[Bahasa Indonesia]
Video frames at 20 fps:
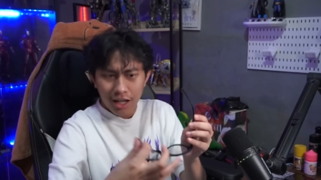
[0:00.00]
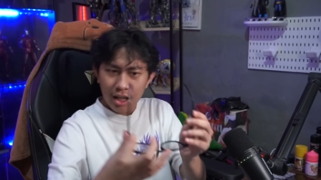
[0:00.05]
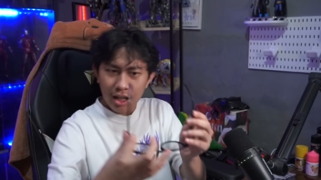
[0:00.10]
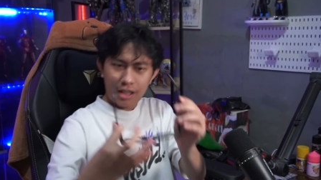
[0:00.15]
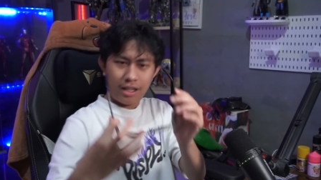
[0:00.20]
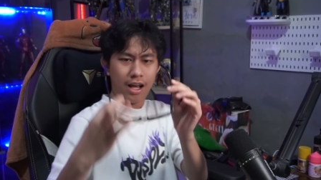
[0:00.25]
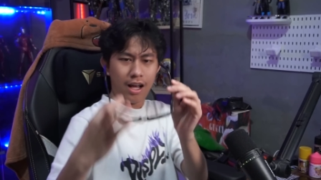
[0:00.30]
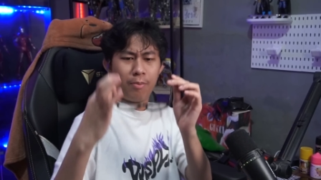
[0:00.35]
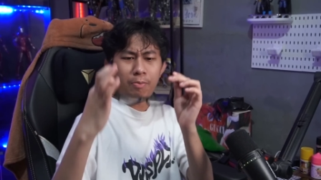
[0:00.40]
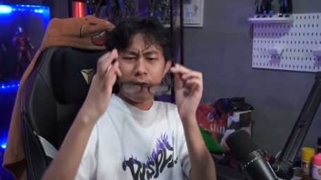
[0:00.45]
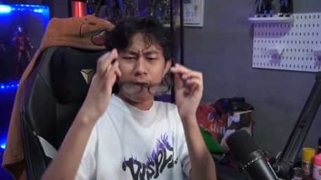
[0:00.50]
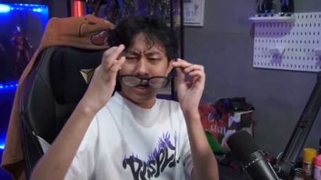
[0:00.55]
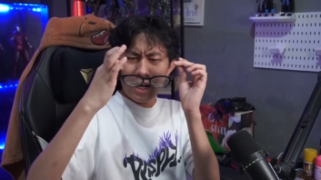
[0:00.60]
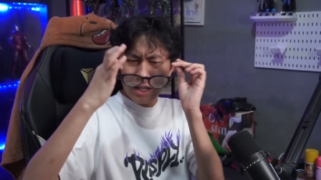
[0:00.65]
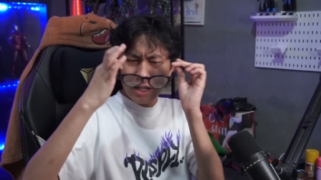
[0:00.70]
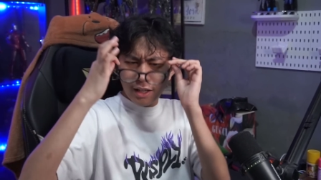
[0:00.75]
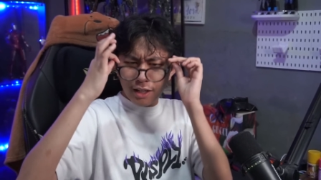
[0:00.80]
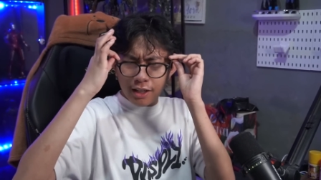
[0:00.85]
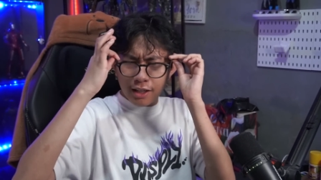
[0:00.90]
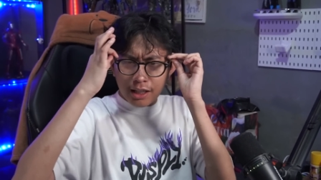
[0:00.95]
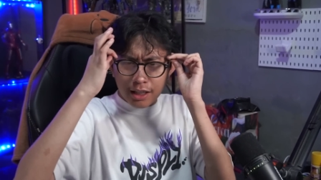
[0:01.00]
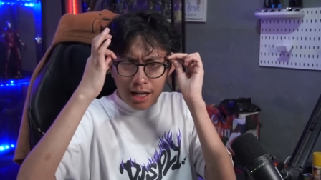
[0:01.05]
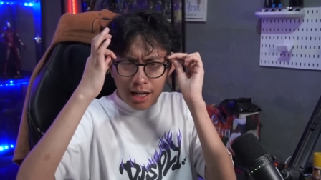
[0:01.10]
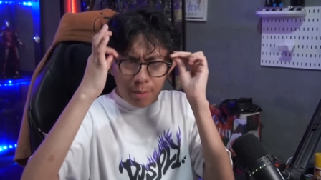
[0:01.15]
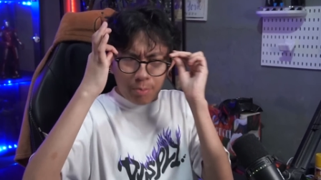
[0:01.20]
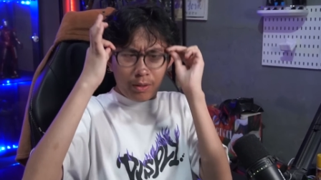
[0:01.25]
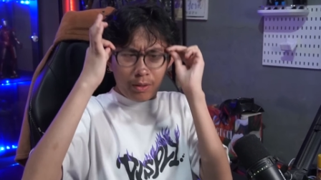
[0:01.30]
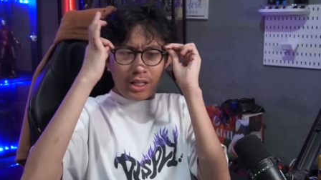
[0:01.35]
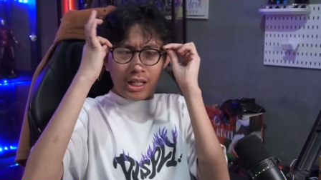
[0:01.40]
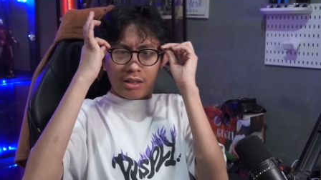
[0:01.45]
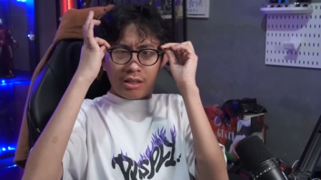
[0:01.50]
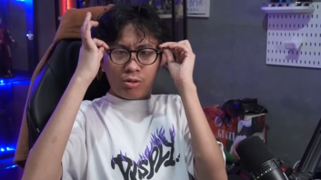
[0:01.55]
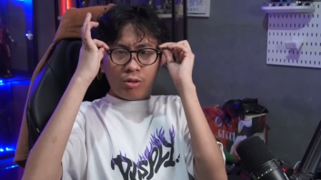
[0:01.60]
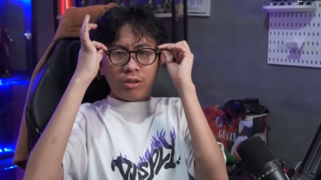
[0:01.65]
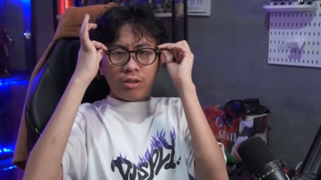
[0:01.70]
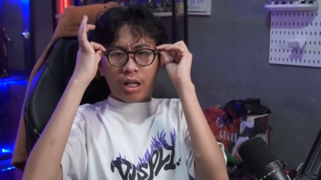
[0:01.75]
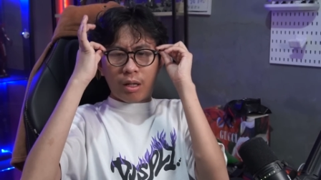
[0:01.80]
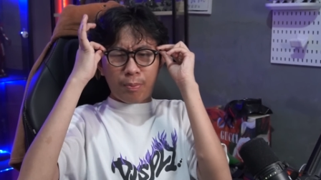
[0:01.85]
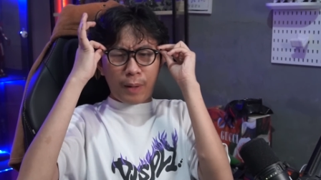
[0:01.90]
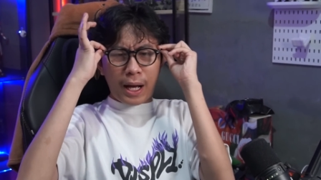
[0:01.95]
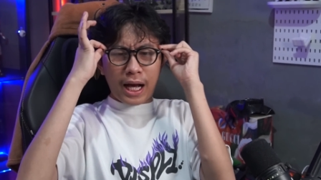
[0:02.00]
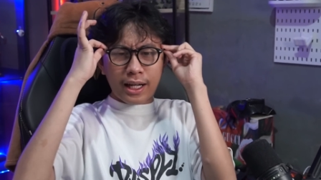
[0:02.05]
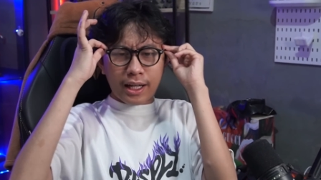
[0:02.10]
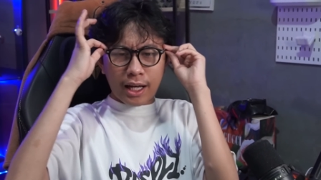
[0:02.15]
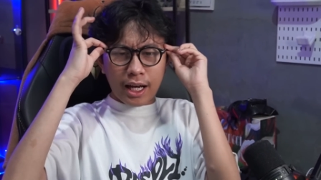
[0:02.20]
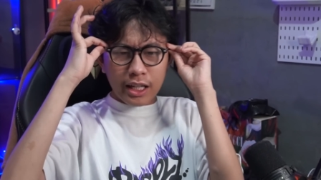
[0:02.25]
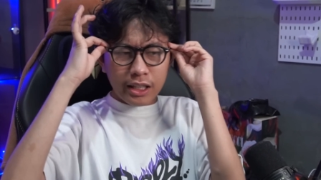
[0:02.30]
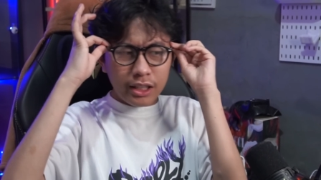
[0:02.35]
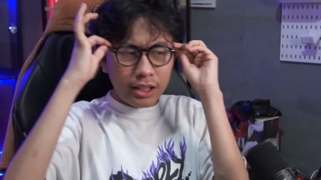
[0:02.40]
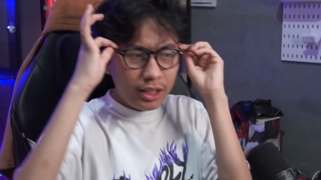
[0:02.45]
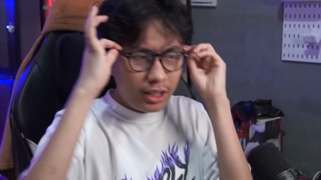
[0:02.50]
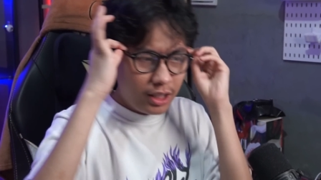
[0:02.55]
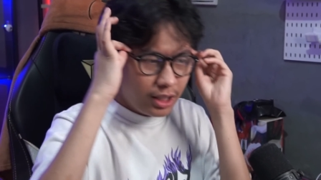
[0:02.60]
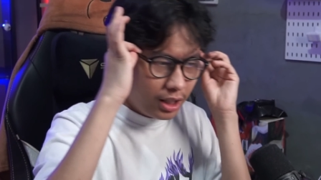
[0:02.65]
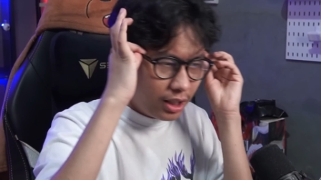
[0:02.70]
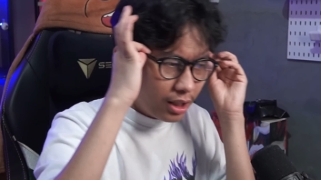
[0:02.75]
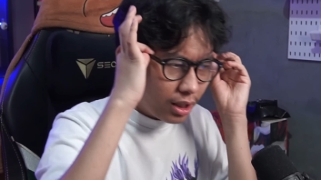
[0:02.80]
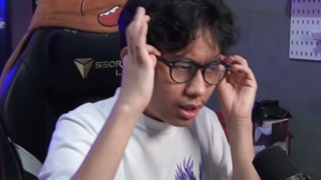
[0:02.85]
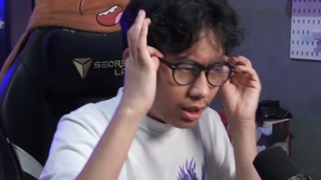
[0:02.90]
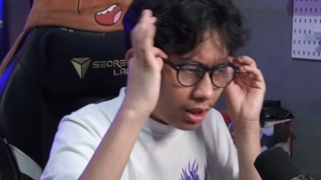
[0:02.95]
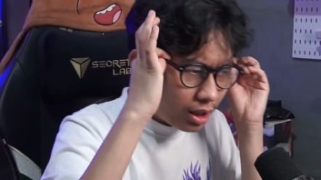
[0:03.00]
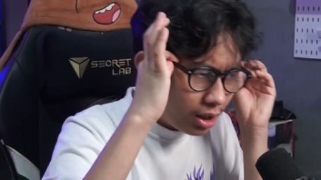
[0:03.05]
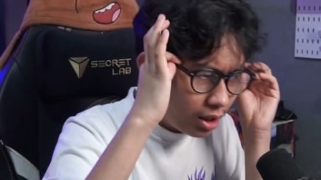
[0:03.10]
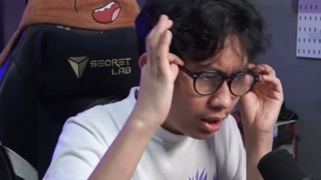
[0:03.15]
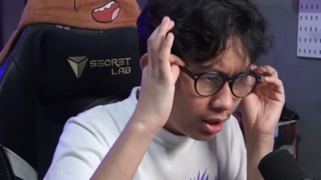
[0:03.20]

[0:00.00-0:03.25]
kenapa kenapa langsung terpakai eh,